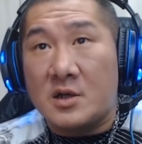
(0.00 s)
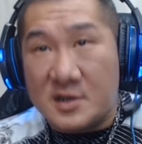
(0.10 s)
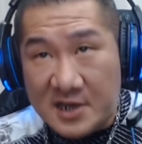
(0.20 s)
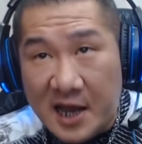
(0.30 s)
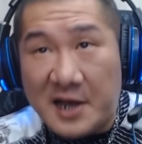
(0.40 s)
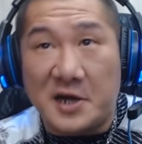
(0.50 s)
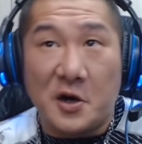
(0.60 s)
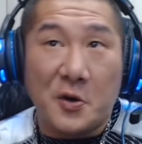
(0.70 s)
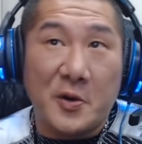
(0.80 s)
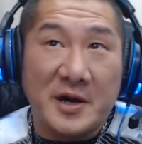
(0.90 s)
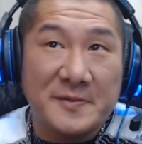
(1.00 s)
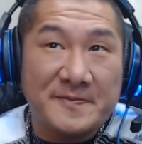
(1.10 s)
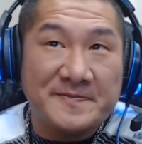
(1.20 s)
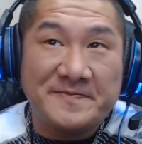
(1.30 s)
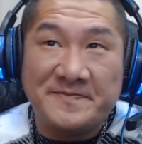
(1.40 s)
现在还可以后悔。
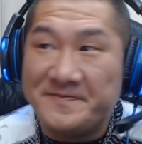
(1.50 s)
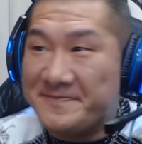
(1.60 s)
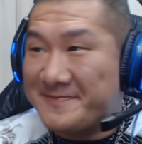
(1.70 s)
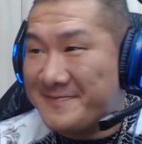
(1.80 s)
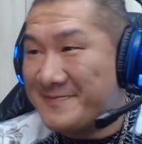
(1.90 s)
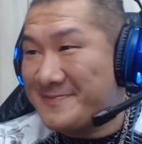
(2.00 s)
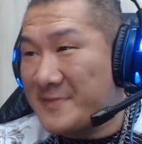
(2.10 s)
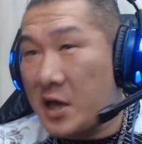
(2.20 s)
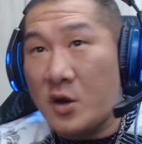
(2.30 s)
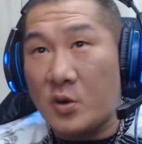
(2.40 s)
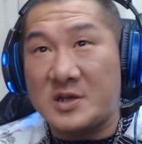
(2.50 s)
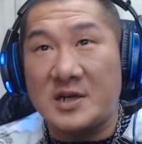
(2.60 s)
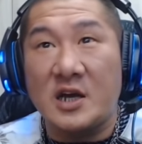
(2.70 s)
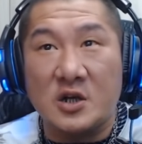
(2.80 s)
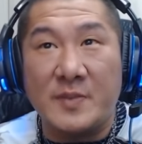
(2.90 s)
我今
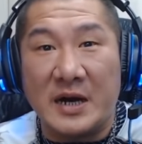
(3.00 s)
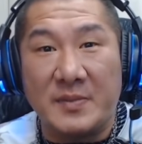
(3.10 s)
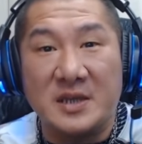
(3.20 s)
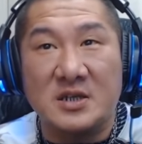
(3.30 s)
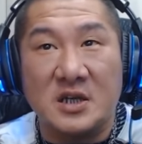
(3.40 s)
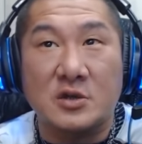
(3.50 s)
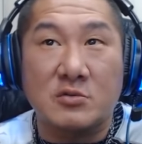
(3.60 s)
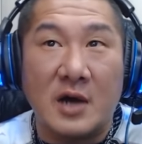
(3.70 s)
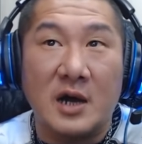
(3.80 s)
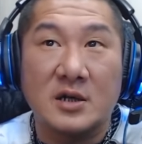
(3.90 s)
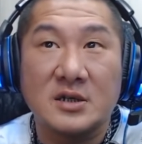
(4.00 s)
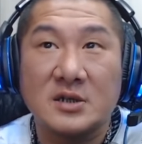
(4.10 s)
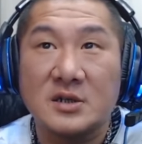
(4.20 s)
天也就把你名字提出来了。